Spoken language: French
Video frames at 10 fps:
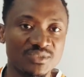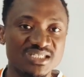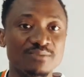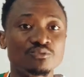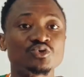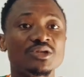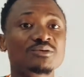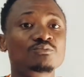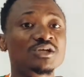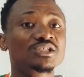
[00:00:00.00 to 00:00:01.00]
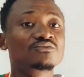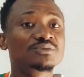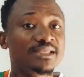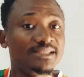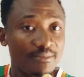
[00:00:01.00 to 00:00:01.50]
C'est pour cela que moi, je
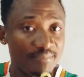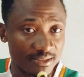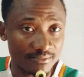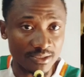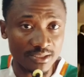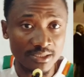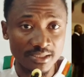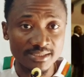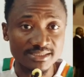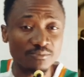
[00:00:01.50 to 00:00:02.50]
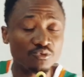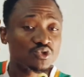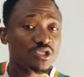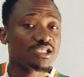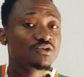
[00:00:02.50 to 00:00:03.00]
vous interpelle. C'est pour
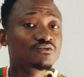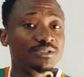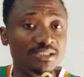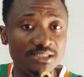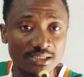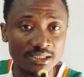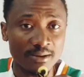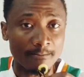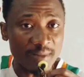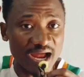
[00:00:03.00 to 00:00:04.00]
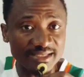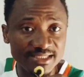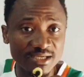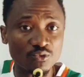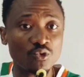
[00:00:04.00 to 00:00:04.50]
cela que je vous dis,
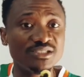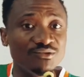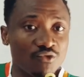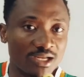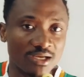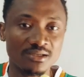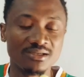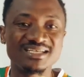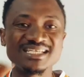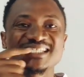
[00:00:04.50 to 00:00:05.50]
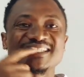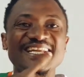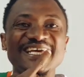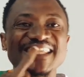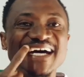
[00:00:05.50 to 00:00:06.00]
Malien, Côte d'Ivoire, c'est
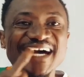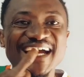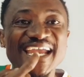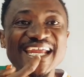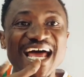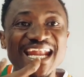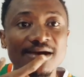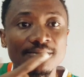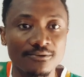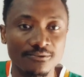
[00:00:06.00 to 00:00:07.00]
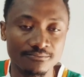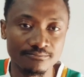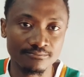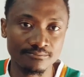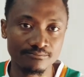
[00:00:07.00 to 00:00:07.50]
les dents et la langue.
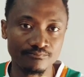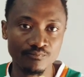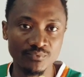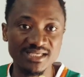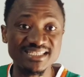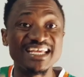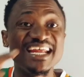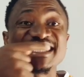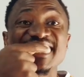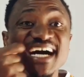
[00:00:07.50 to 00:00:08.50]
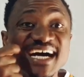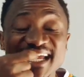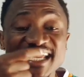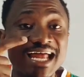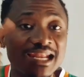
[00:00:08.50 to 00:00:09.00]
C'est les dents
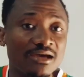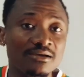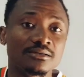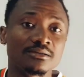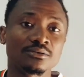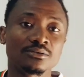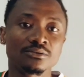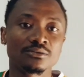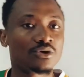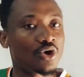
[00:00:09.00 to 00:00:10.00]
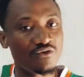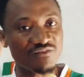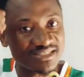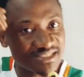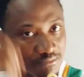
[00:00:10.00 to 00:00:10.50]
et la langue. On
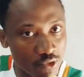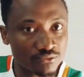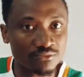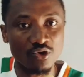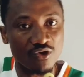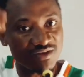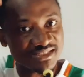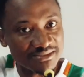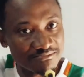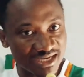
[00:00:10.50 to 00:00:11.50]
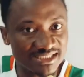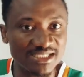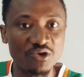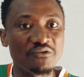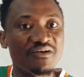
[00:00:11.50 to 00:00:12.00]
va se mordre, on va se
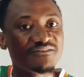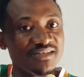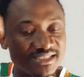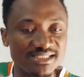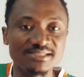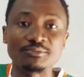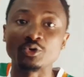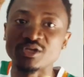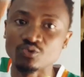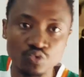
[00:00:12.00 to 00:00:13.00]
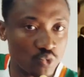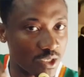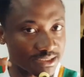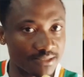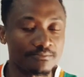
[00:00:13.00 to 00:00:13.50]
manger, on va faire ceci, mais on est toujours
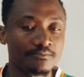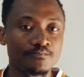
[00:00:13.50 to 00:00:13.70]
ensemble.